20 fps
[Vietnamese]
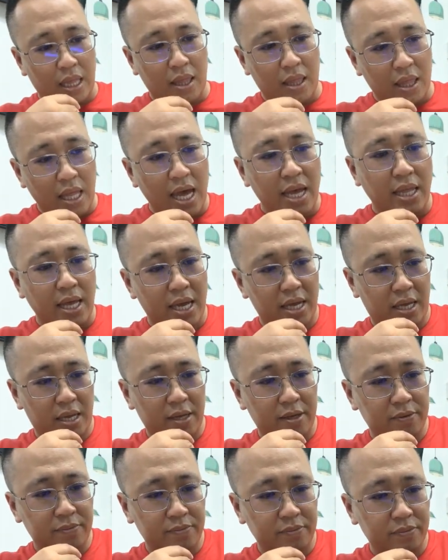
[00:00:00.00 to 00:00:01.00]
thế thì
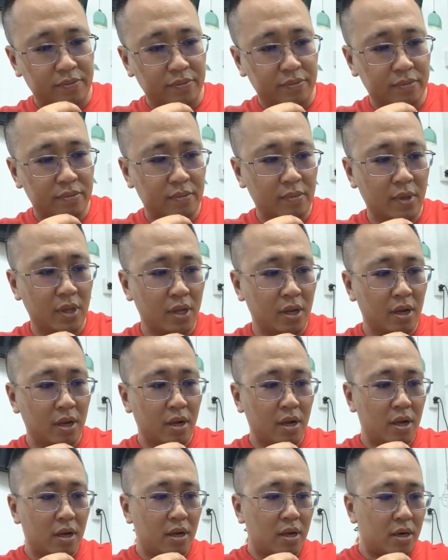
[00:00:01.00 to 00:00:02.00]

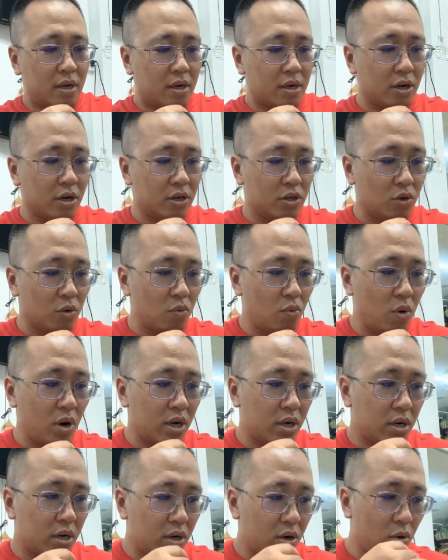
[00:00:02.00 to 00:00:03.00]
người Trung Quốc
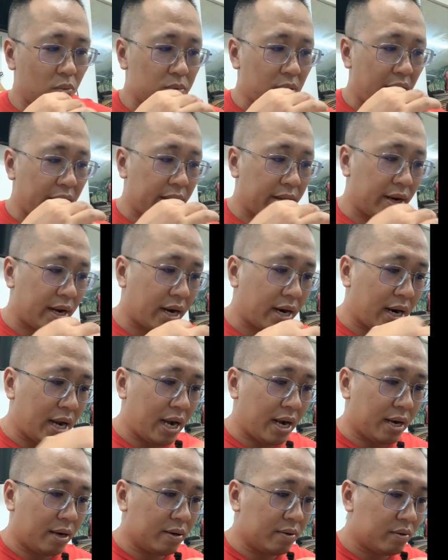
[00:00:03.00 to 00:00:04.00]
lúc này rằng
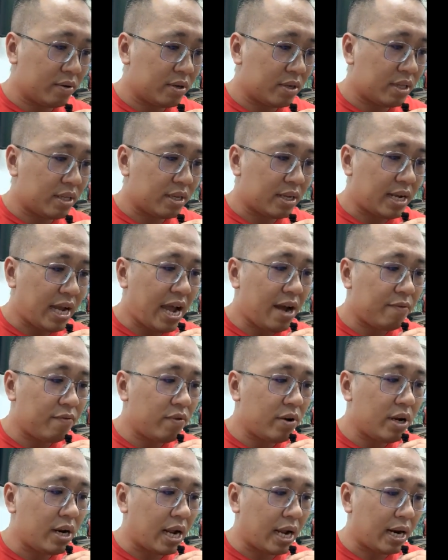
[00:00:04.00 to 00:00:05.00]
là khác
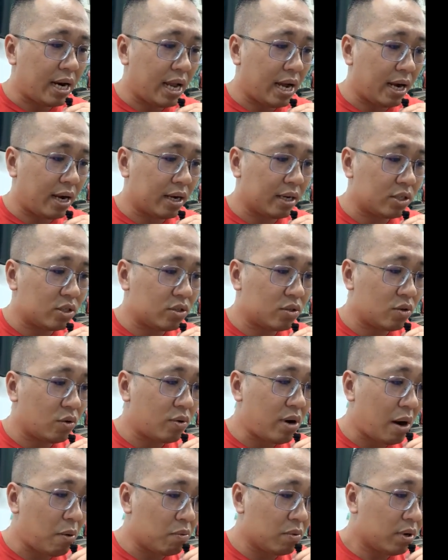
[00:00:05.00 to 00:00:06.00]
với lại là số
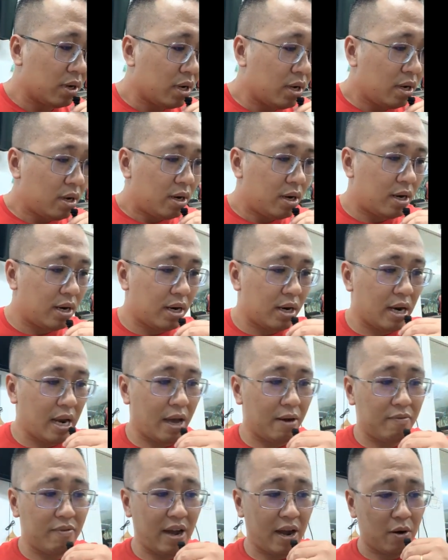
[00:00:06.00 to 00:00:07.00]
đông
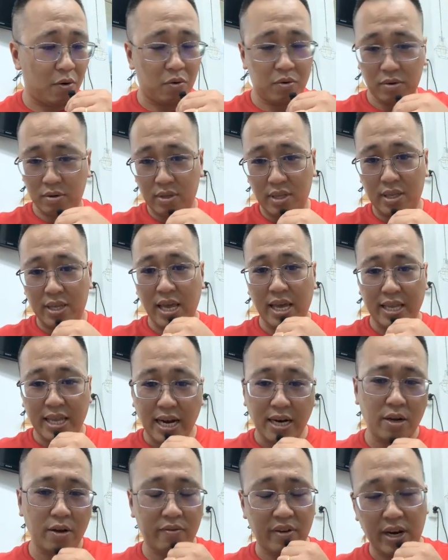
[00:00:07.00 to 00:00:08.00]
là vào chê
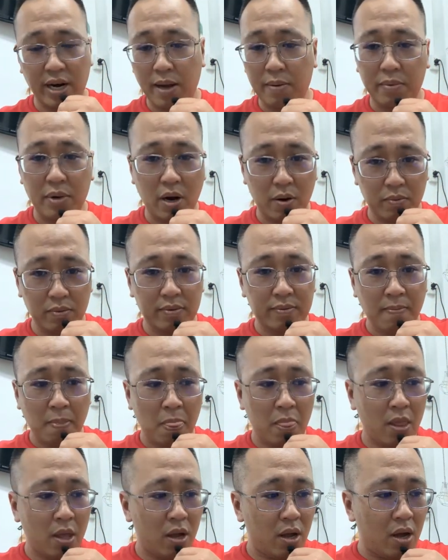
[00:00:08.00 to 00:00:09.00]
trách người Việt Nam không
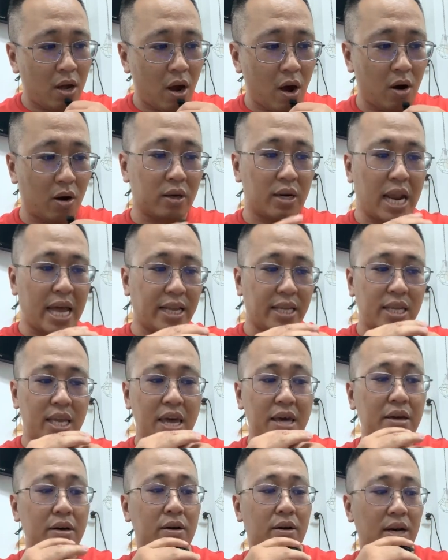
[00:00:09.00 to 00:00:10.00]
họ lại
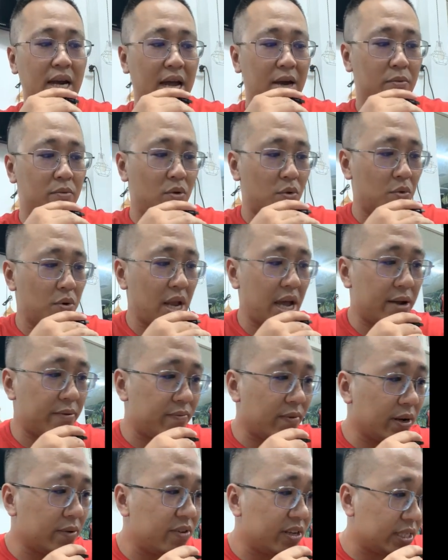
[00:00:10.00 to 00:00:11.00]
chê ngược lại ông chủ Lê
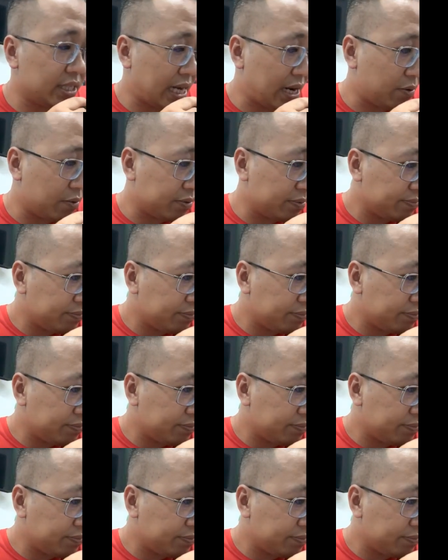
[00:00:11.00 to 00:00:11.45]
bởi vì sao